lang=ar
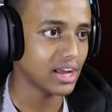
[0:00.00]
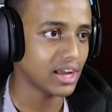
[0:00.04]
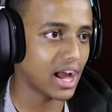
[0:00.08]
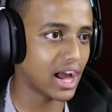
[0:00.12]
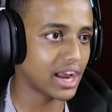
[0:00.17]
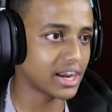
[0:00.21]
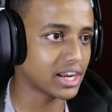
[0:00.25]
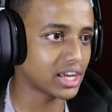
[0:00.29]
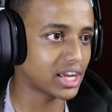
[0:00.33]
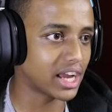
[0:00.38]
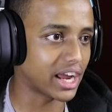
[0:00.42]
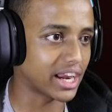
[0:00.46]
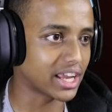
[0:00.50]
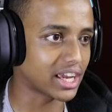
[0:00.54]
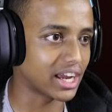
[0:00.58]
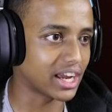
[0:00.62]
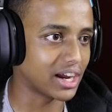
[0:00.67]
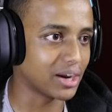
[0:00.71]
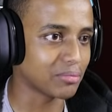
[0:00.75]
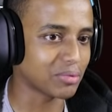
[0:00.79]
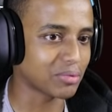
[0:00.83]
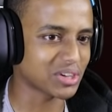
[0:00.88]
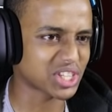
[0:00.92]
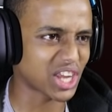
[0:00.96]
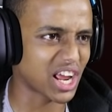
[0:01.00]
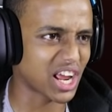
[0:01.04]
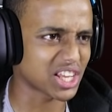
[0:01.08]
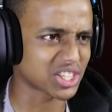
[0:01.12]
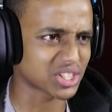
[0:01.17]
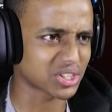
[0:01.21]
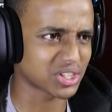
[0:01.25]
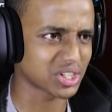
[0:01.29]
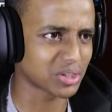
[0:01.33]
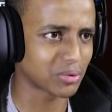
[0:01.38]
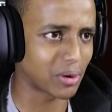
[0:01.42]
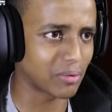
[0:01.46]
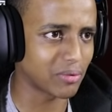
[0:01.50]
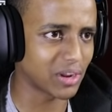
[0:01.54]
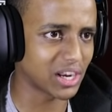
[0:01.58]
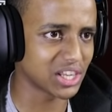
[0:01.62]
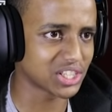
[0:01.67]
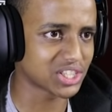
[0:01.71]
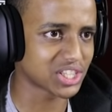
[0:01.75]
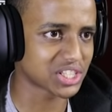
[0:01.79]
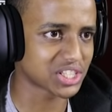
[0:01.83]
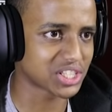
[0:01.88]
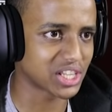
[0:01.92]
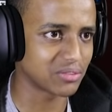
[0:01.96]
انا قالي بس خلاص يا شباب انا
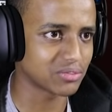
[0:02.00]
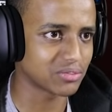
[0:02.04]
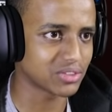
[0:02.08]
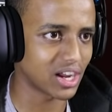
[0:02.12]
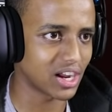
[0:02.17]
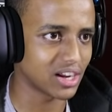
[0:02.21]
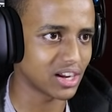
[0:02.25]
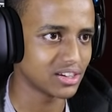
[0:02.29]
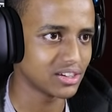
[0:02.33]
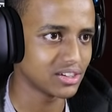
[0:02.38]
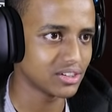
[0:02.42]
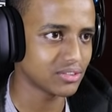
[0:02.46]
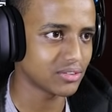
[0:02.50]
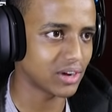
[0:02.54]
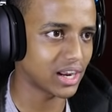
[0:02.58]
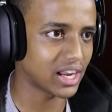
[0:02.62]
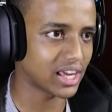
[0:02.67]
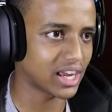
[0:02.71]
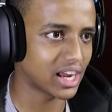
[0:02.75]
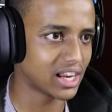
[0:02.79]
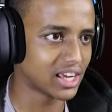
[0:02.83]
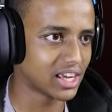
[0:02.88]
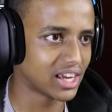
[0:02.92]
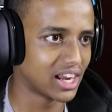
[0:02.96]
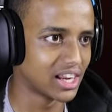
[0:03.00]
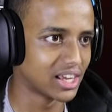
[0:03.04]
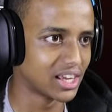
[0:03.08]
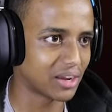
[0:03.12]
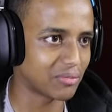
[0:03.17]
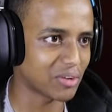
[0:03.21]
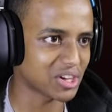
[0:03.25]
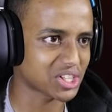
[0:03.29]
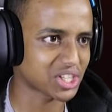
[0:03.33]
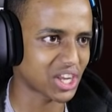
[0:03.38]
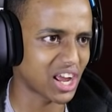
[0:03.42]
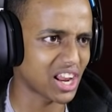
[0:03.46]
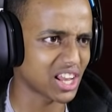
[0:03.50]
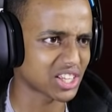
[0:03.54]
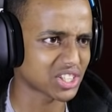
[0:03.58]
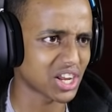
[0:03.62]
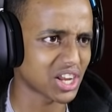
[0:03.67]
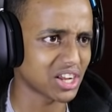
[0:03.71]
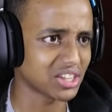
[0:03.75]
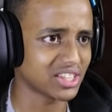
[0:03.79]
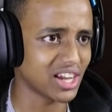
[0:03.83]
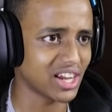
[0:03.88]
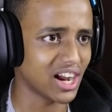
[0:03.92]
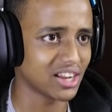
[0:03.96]
استسلمت ها انا قالي بس خلاص
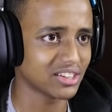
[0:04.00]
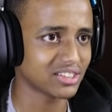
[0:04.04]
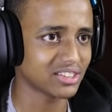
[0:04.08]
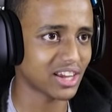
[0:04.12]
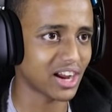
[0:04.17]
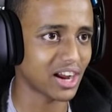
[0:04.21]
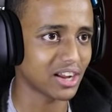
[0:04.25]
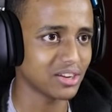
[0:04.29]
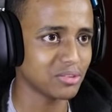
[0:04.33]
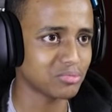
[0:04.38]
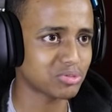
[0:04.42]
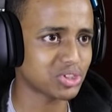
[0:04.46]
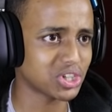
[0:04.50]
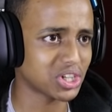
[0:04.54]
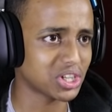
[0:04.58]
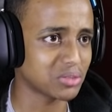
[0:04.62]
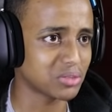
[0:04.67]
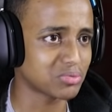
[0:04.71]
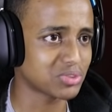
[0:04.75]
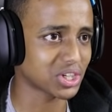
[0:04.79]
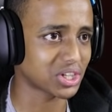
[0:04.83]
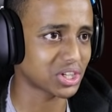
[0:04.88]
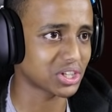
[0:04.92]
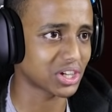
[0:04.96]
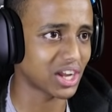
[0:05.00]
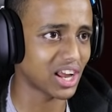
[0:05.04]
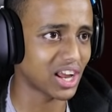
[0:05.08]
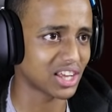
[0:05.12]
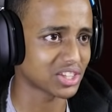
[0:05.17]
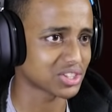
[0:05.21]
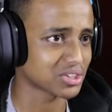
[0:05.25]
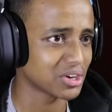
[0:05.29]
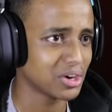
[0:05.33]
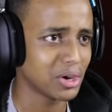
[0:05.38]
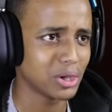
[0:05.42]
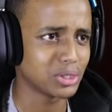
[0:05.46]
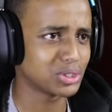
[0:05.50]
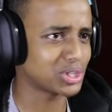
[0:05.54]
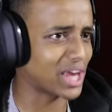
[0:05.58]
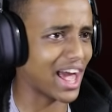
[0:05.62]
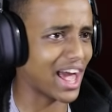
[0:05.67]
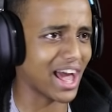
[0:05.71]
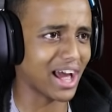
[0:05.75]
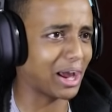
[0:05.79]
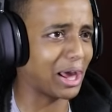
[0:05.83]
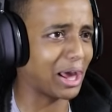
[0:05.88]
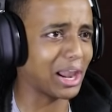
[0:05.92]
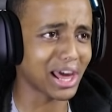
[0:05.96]
ها تعال تعال امسكني امسكني خلاص
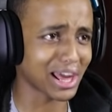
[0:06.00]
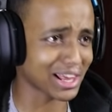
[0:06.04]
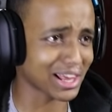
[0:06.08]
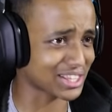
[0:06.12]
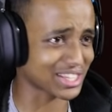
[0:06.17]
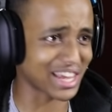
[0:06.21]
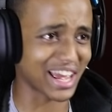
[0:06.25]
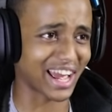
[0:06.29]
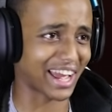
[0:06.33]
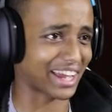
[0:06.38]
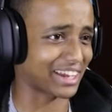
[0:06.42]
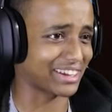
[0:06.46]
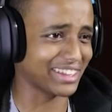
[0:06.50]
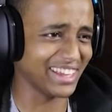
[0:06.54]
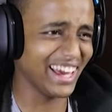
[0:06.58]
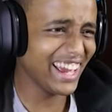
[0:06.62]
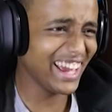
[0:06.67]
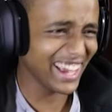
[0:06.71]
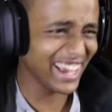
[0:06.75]
خلاص يا اخي